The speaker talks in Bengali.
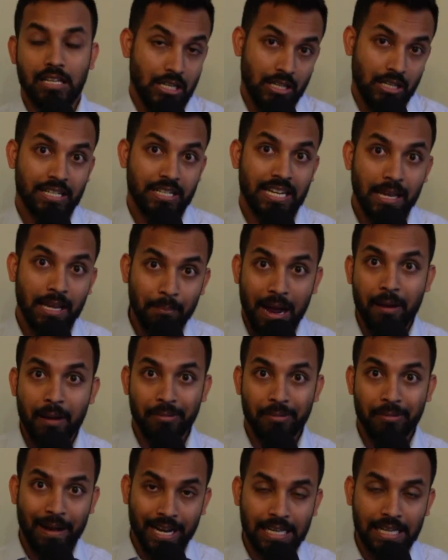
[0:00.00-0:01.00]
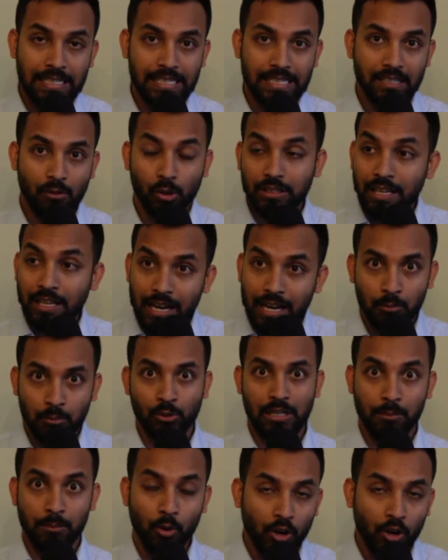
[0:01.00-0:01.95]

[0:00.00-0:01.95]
সে ভাবে বাঙালি কথা না বলে